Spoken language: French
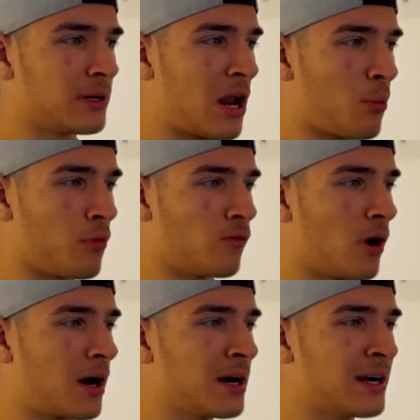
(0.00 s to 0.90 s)
là on peut
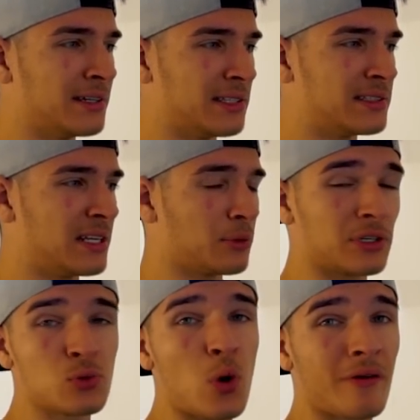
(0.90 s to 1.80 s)
voir, cette
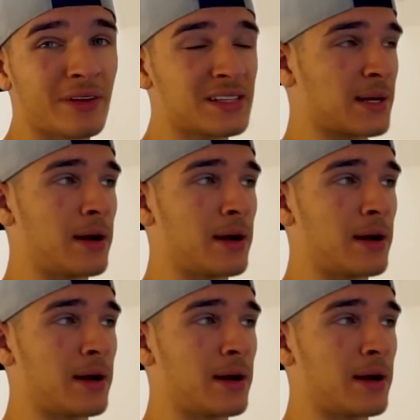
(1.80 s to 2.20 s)
alimentation à 25